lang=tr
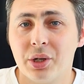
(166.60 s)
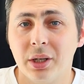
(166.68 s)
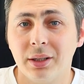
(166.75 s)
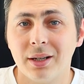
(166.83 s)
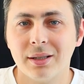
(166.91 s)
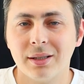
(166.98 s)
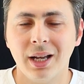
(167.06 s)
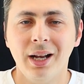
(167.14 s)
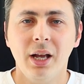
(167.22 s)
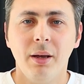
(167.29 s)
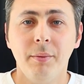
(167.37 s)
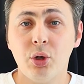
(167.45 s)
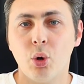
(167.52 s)

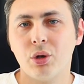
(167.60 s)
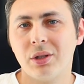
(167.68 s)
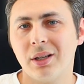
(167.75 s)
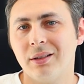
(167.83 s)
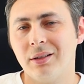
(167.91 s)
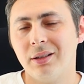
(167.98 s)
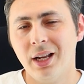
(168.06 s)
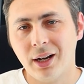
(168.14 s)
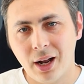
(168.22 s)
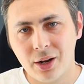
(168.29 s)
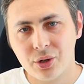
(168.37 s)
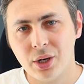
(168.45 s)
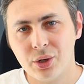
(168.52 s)
başladığınızda birçok sıkıntıyla
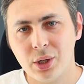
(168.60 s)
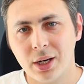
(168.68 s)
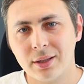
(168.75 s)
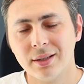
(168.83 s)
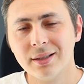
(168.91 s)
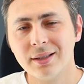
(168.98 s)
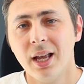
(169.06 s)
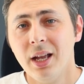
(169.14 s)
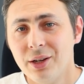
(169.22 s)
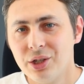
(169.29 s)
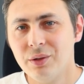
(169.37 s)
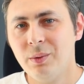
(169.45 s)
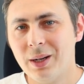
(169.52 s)
karşılaşacaksınız.
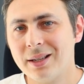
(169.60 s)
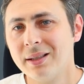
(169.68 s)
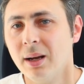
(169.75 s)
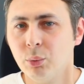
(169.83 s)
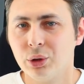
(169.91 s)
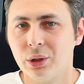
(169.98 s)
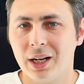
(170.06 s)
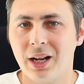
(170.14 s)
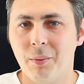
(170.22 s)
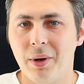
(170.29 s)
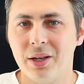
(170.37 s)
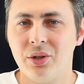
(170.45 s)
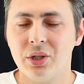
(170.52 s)
Şimdi birazdan
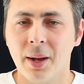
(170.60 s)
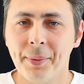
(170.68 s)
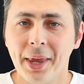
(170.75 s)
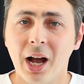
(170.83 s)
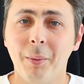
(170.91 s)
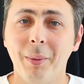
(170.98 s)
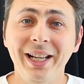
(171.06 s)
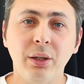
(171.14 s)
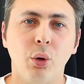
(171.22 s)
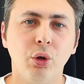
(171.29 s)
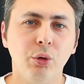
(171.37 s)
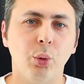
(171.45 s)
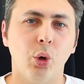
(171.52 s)
bunlardan bahsedeceğim ama ilk
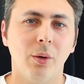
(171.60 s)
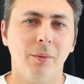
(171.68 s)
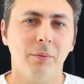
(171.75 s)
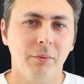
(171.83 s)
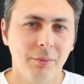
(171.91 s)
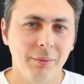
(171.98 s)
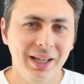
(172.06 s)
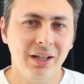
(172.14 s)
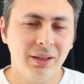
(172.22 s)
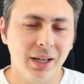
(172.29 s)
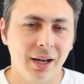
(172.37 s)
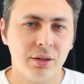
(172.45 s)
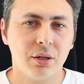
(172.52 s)
konu bu. Bir
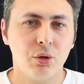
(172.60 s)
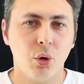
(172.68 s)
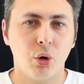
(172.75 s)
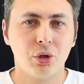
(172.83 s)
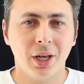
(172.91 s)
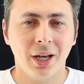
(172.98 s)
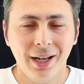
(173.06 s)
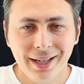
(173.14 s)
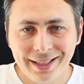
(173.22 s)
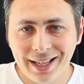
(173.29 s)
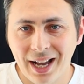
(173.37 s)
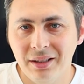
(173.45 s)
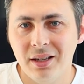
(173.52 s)
ihtiyacınız yoksa
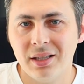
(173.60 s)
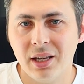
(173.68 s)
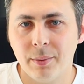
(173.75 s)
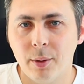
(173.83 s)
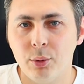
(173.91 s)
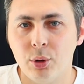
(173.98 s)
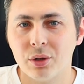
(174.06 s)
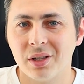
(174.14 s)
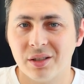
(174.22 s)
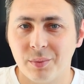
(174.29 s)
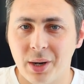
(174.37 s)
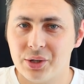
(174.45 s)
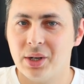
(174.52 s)
kendiniz
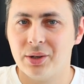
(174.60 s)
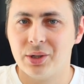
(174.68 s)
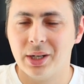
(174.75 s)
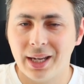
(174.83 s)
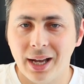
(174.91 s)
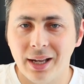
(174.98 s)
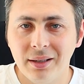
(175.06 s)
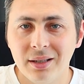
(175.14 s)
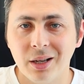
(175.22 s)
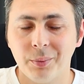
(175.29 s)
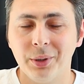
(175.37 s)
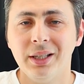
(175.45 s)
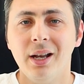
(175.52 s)
yapabiliyorsanız başlangıçta kendiniz
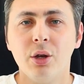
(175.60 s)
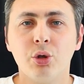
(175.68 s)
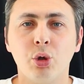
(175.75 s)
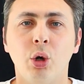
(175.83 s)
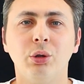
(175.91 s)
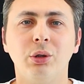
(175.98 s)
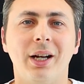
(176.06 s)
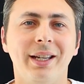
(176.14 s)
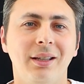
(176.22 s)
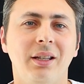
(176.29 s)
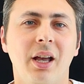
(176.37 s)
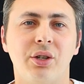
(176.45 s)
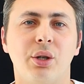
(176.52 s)
yapın. Sonra
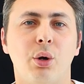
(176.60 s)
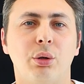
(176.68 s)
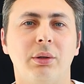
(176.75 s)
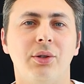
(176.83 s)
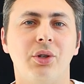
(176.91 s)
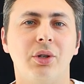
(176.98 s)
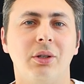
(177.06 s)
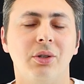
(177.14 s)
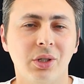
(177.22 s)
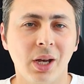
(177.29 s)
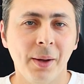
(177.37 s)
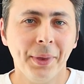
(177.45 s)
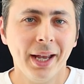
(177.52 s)
ihtiyaçlar ortaya
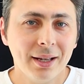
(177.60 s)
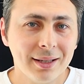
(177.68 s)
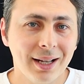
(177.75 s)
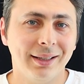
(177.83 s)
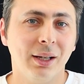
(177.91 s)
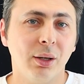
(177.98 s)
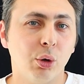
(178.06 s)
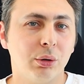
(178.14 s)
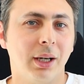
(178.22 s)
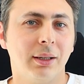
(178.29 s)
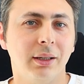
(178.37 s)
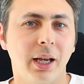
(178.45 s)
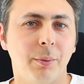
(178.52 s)
çıktıkça zaten
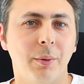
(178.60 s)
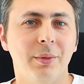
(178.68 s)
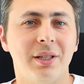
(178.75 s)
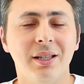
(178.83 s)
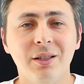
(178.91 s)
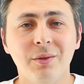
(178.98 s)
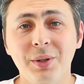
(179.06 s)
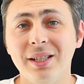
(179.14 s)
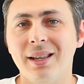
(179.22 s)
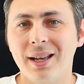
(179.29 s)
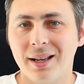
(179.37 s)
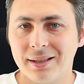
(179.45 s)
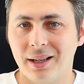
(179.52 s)
ortaklık yapabilirsiniz.
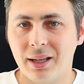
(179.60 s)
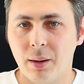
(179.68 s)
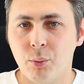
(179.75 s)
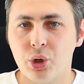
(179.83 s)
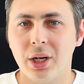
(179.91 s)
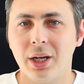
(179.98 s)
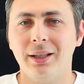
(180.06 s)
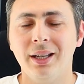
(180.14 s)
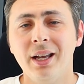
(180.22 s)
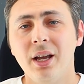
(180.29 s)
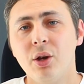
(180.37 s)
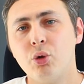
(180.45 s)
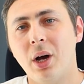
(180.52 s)
Biz de zaten bu
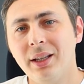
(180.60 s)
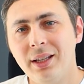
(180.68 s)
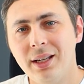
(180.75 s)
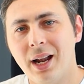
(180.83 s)
şekilde şu an